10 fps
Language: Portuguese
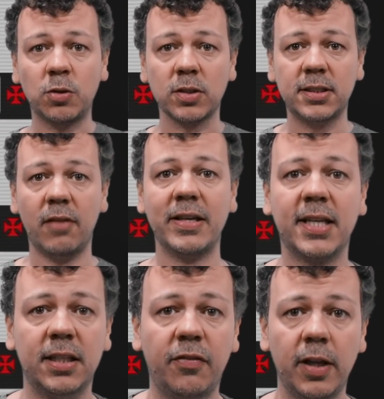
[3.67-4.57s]
torcida
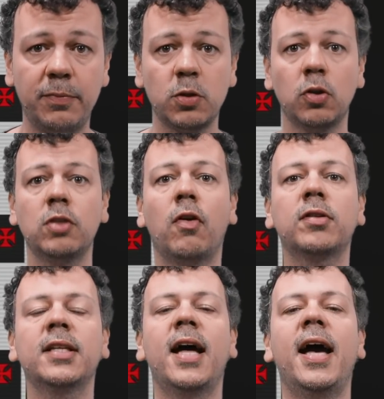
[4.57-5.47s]
vascaína, Felipe Tiru de
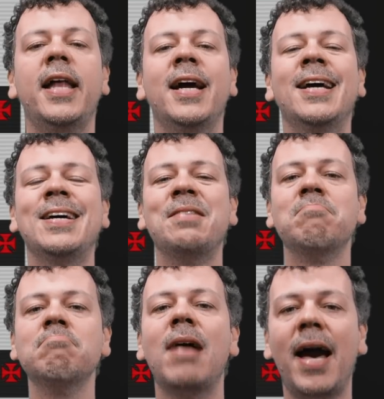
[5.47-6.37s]
volta na área,
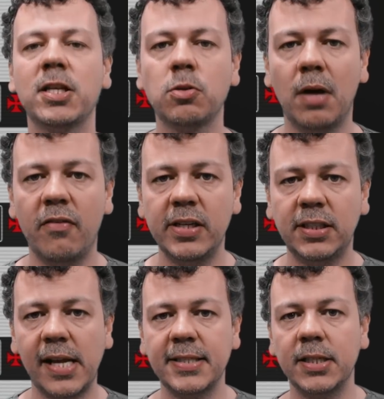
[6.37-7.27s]
mais uma vez
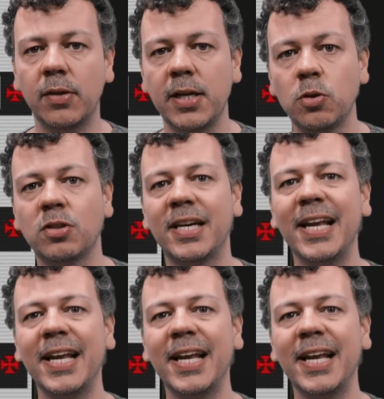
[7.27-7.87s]
trazendo aí os